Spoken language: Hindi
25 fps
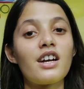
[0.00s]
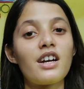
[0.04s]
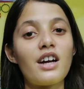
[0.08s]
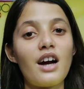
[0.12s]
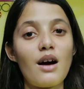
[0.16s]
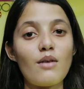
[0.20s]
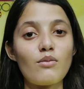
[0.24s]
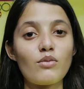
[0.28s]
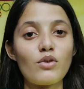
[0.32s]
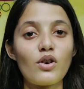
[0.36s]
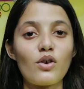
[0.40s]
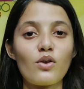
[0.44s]

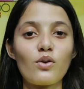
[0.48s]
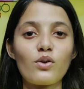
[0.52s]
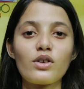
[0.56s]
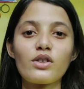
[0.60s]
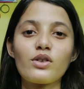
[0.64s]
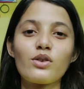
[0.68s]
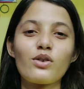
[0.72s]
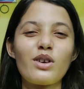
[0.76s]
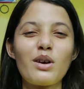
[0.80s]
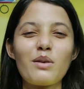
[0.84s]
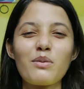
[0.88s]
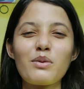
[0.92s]
काम
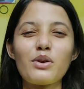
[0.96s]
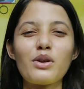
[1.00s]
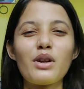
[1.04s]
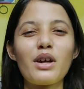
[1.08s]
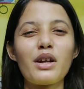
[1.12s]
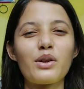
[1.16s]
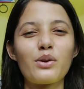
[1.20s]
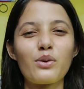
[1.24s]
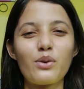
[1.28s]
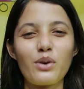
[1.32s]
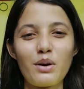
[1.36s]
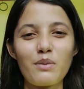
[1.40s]
करोगे तो कभी
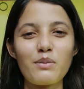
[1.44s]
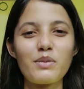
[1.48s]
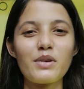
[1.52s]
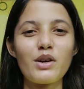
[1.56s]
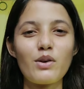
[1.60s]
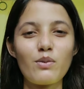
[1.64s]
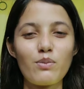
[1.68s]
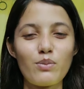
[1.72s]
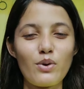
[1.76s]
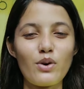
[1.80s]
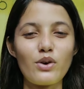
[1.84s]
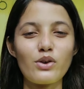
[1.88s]
ना तो कभी को